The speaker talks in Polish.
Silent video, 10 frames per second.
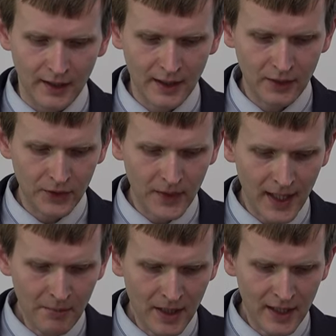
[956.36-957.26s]
Kiedy
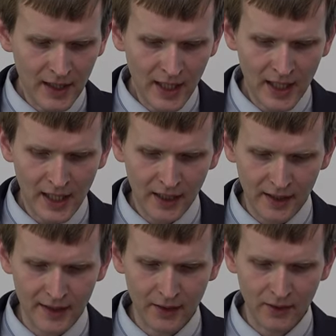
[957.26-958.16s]
otwieramy
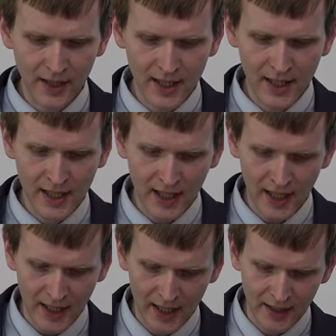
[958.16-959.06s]
historie
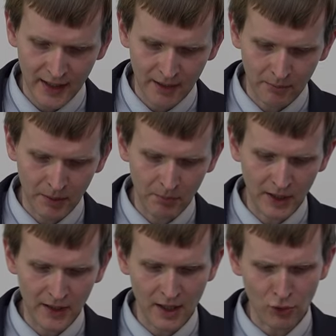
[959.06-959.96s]
e,
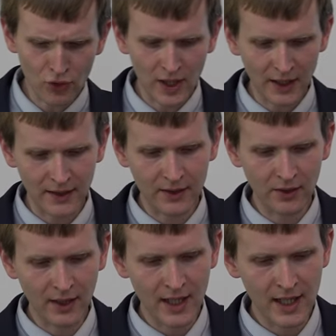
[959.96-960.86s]
biblijne, różne
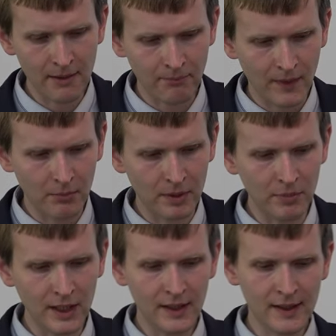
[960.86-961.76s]
historie
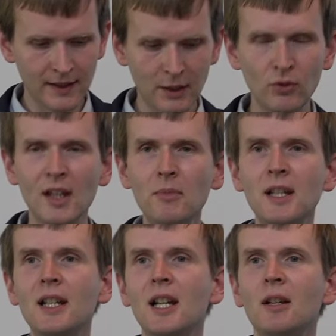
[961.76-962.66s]
biblijne,
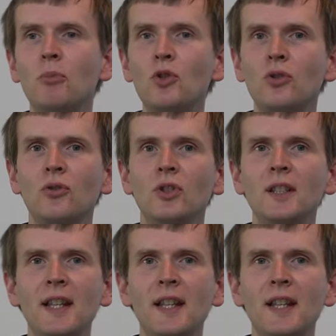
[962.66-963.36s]
znajdujemy pośród nich